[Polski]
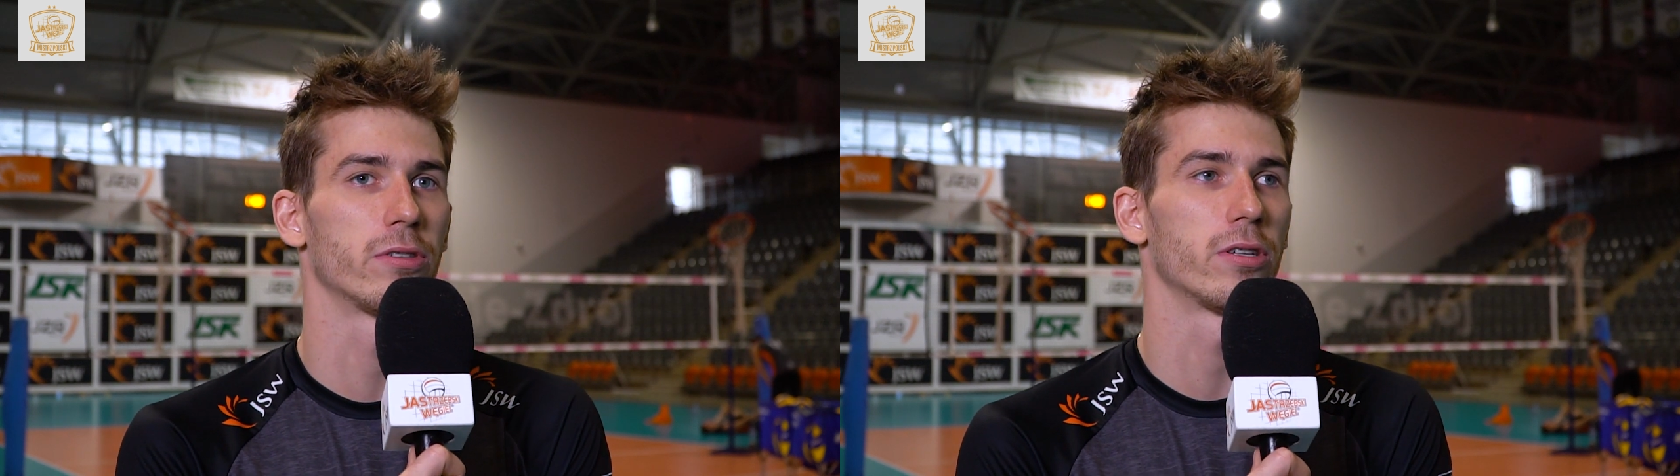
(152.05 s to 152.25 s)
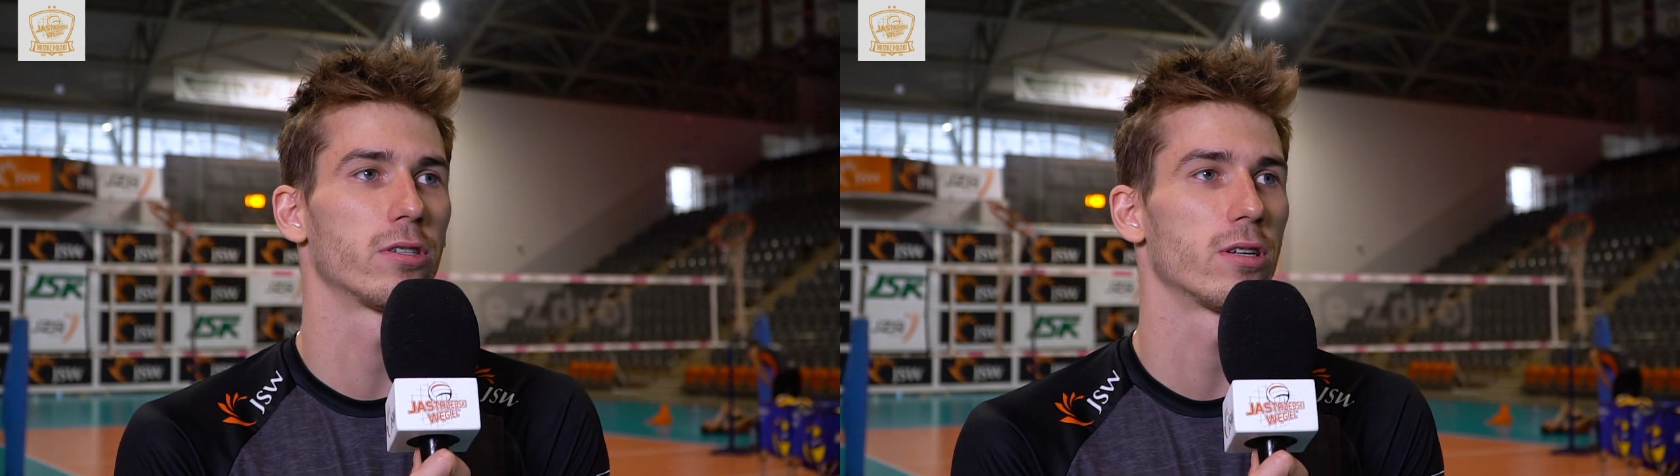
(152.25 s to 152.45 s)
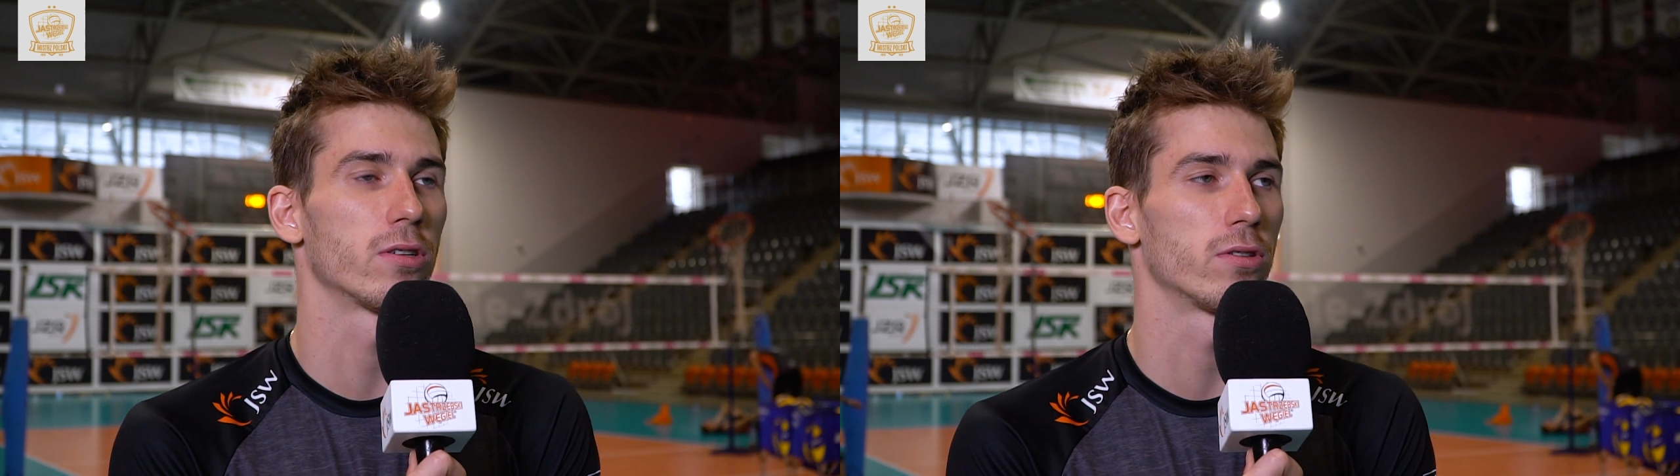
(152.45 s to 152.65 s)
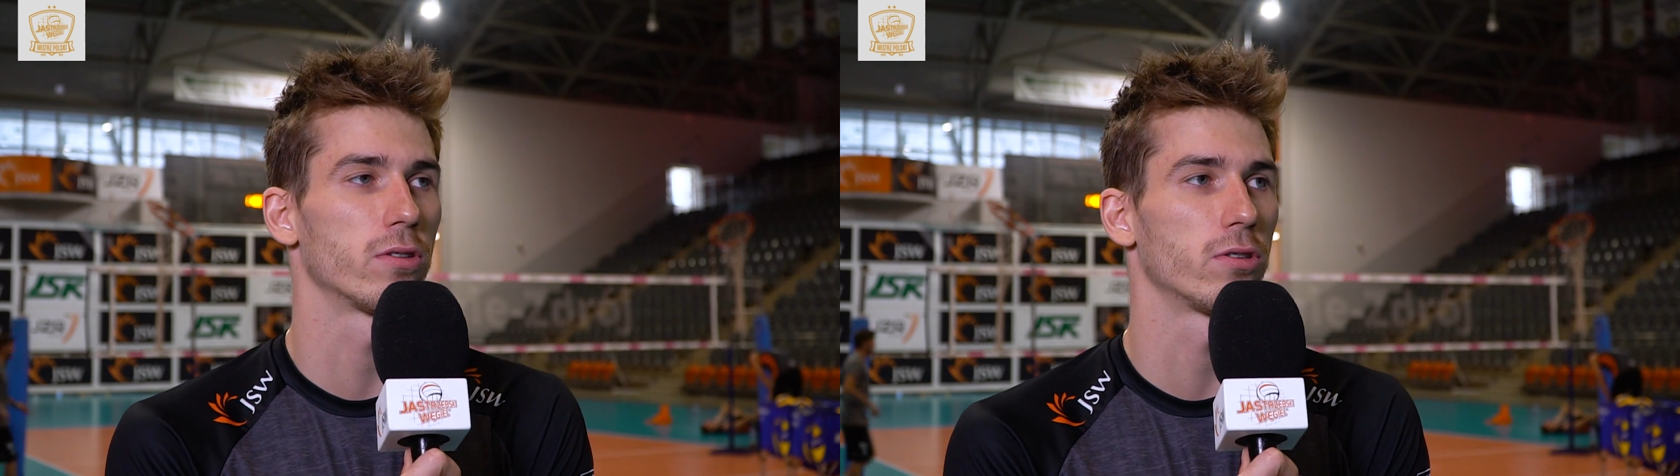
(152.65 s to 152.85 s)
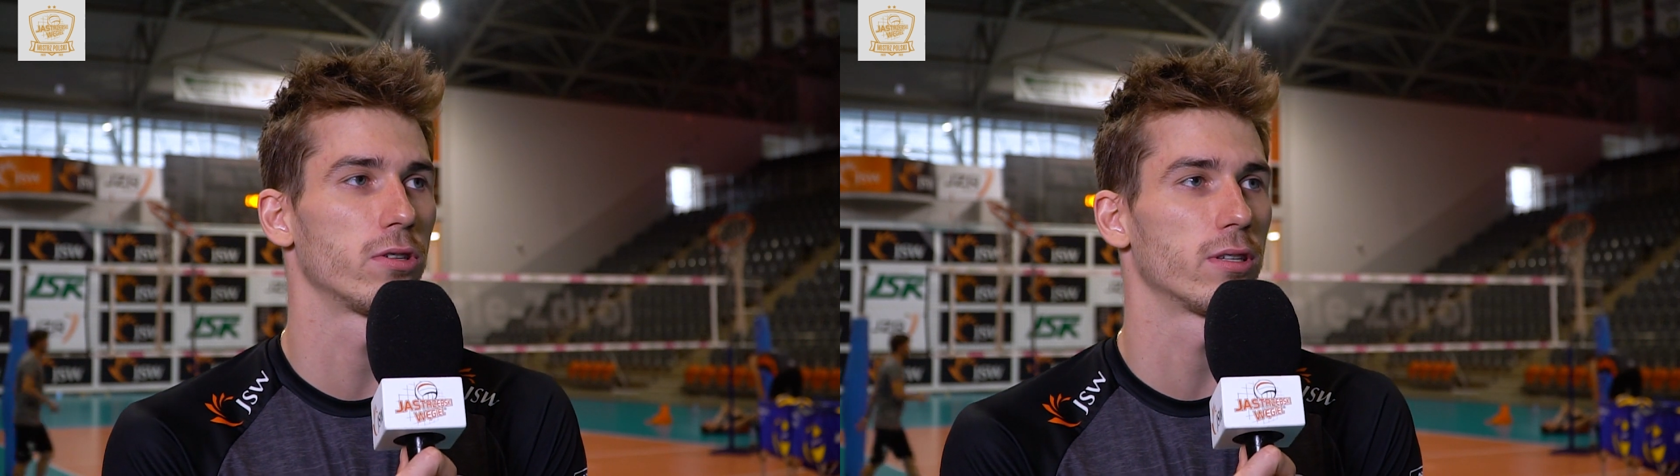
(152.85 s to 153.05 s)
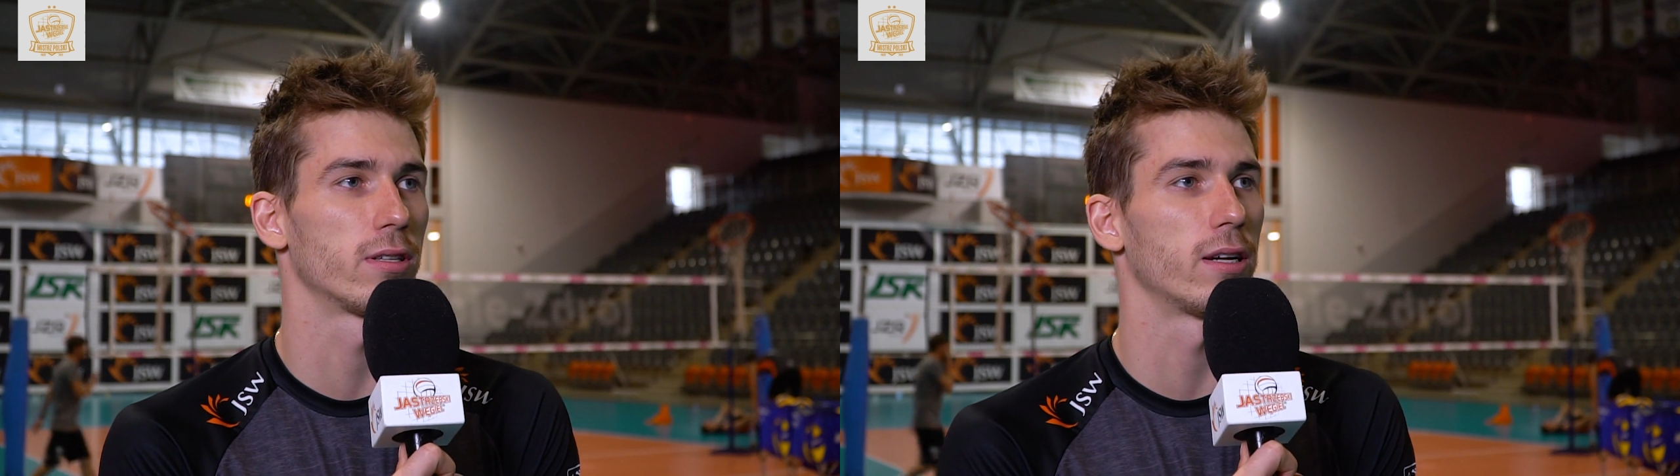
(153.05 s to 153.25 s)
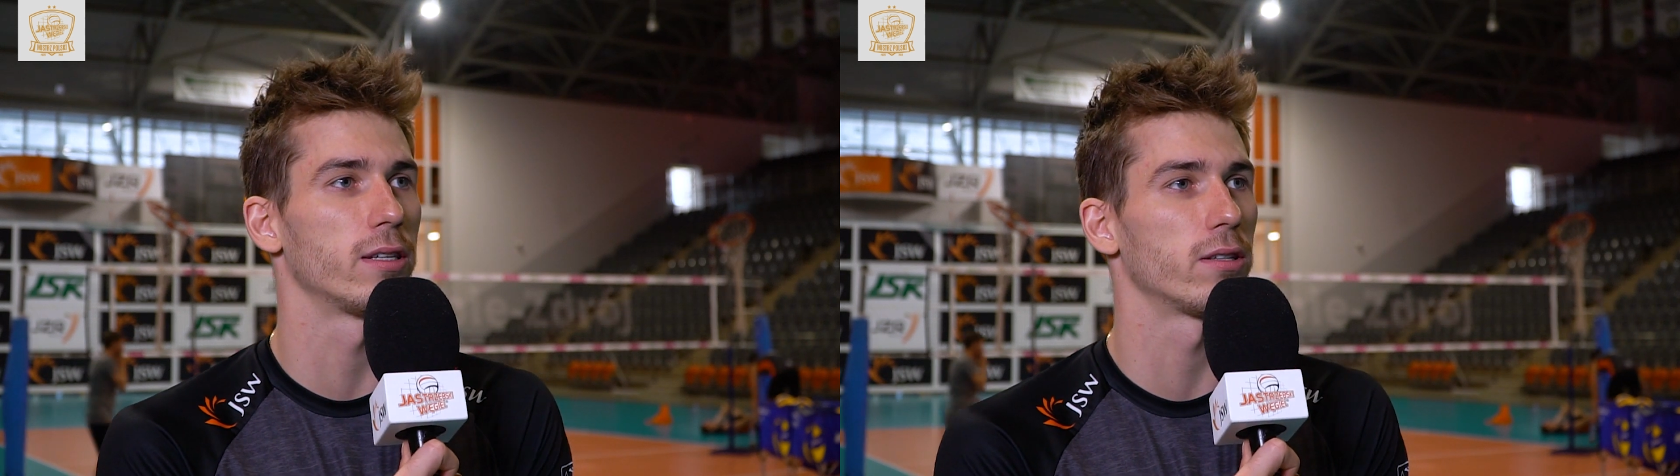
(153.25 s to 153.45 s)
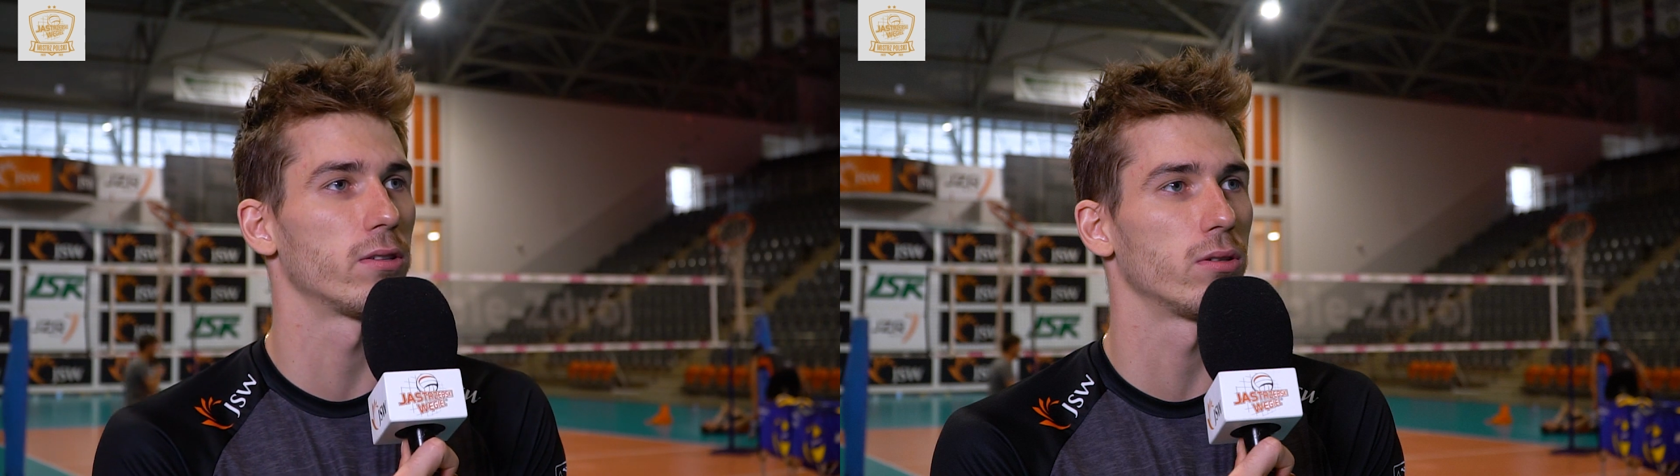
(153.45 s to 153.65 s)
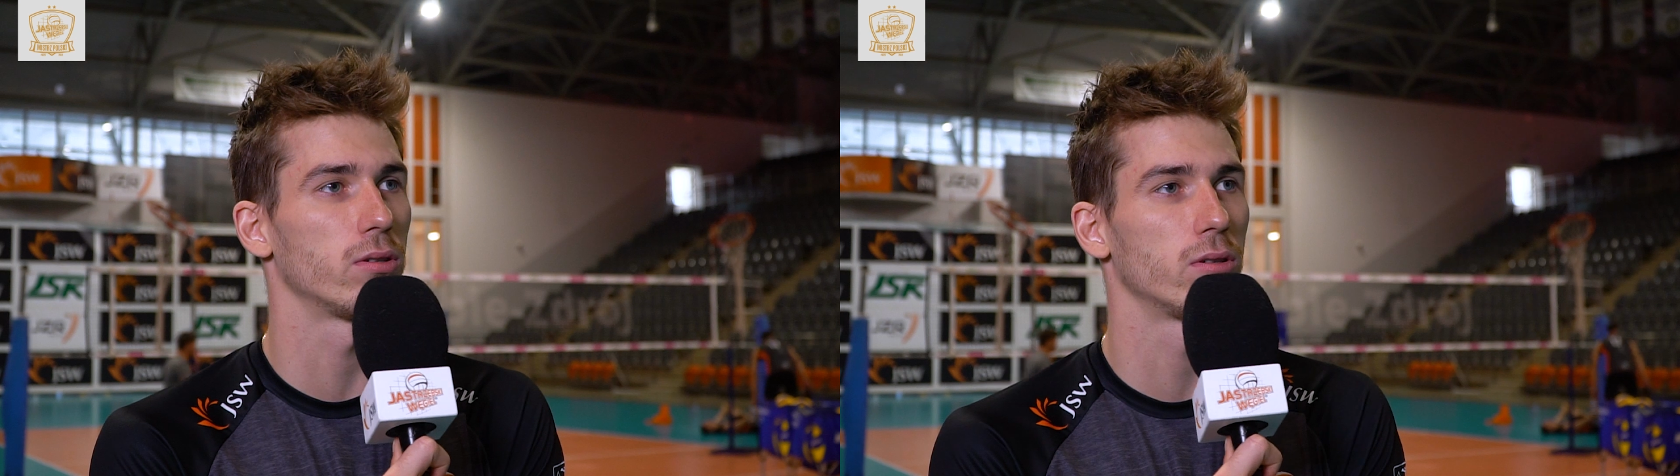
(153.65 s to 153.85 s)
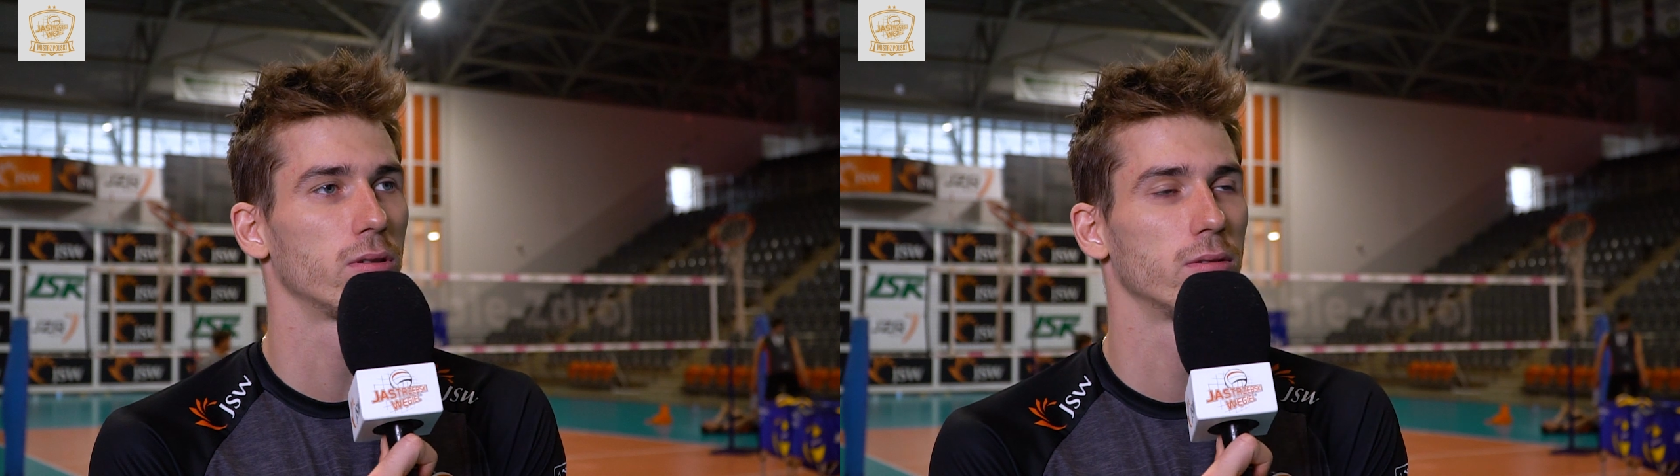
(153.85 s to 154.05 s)
że jeżeli ktoś coś się stanie,
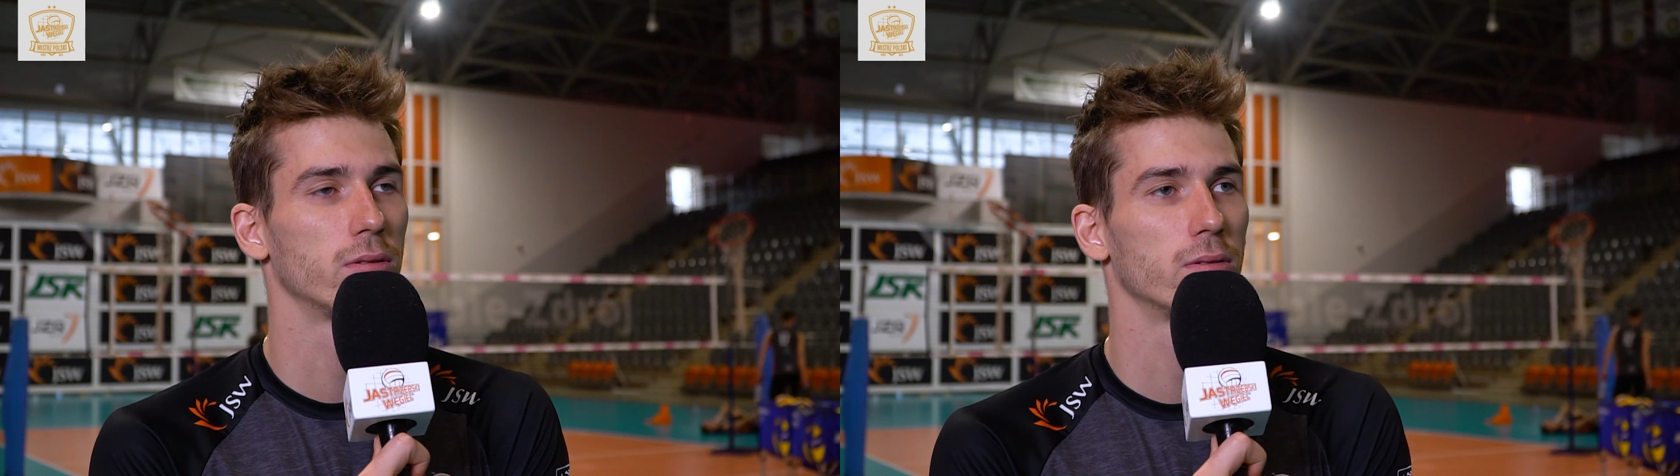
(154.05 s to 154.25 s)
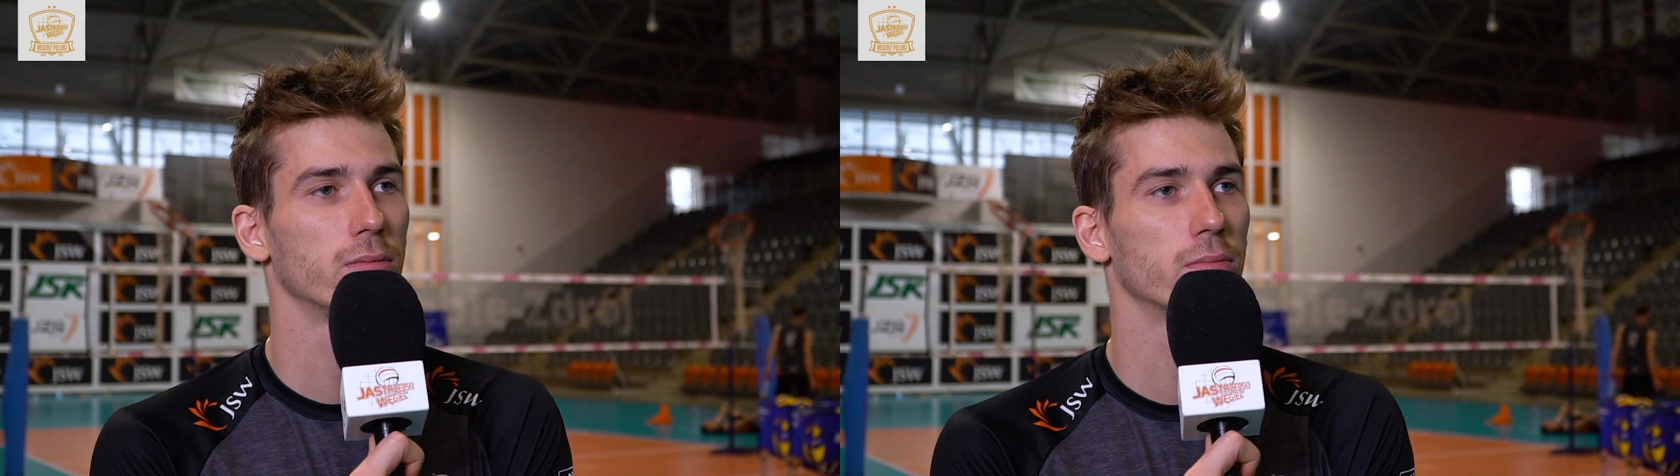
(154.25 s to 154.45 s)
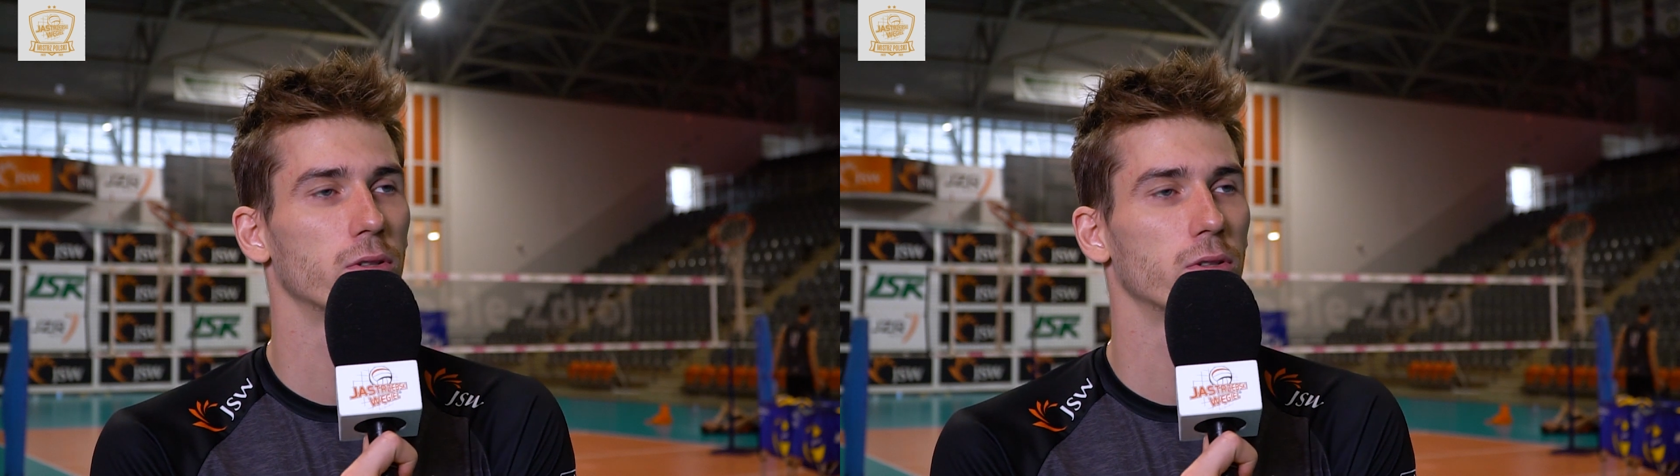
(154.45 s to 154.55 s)
to,